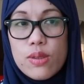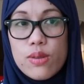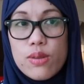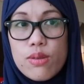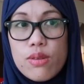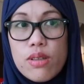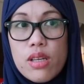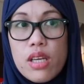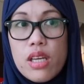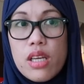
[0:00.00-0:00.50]

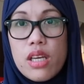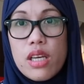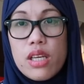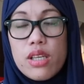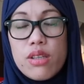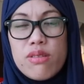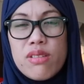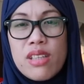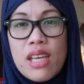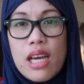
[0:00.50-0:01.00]
So,
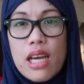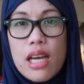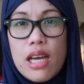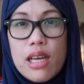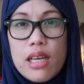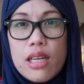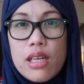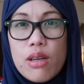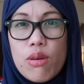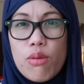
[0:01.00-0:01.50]
yun
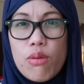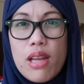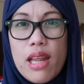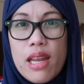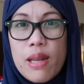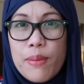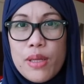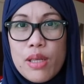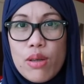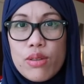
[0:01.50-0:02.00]
nga,
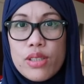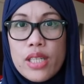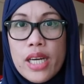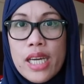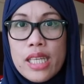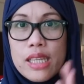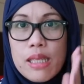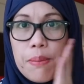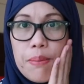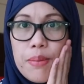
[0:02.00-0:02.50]
wala naman ako
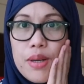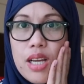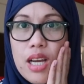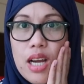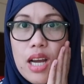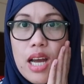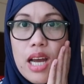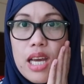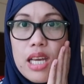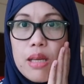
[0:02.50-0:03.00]
nakitang
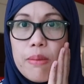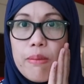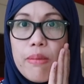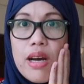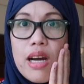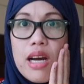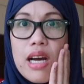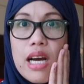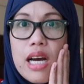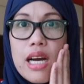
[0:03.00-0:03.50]

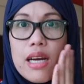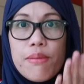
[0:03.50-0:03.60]
pagkakaiba.